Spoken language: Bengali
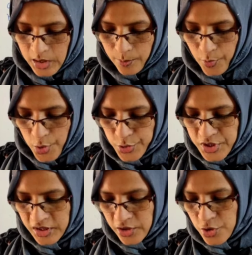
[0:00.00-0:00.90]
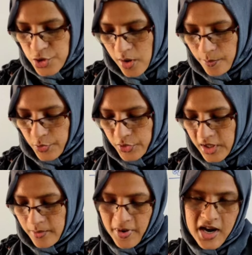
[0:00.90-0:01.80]
বহুজাতীয় সম্প্রদায়ের
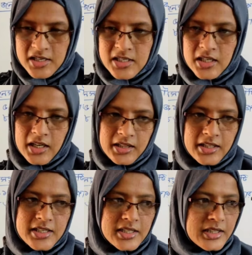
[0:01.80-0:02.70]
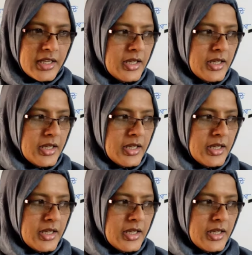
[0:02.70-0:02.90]
বাস এ দেশটিতে